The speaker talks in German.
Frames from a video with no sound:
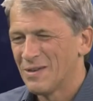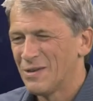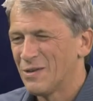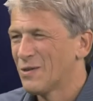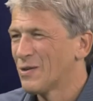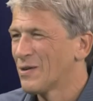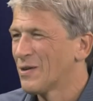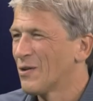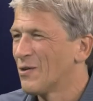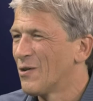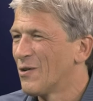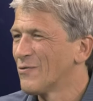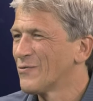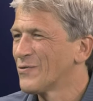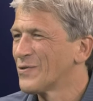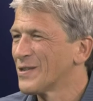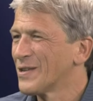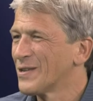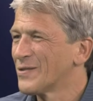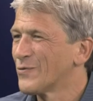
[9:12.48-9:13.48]
ich hoffe,
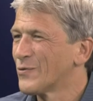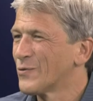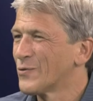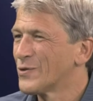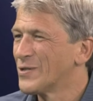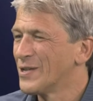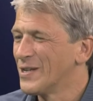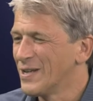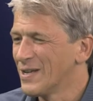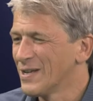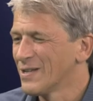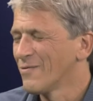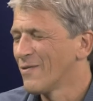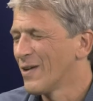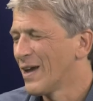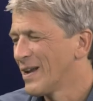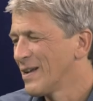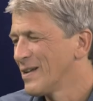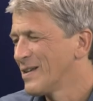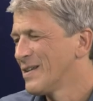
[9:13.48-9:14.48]
dass das funktioniert,
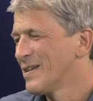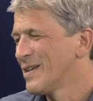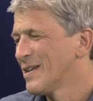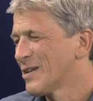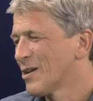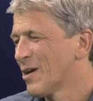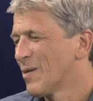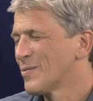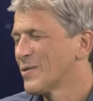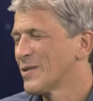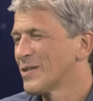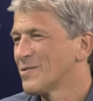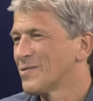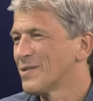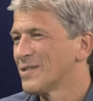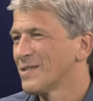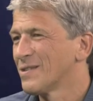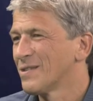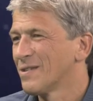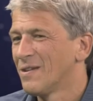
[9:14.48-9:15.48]
weil ich glaube, dass
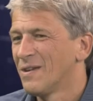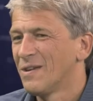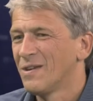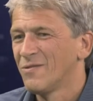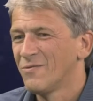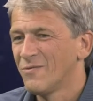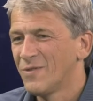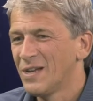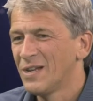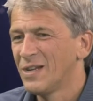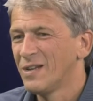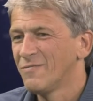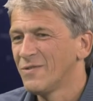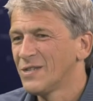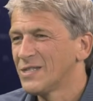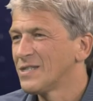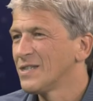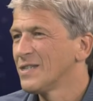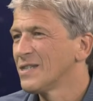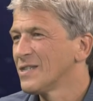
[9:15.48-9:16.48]
dort viel
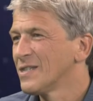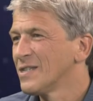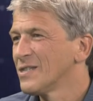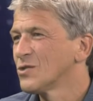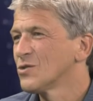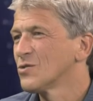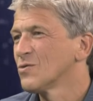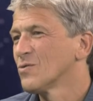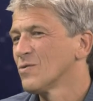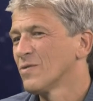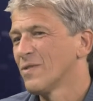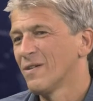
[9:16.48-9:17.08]
investiert ist,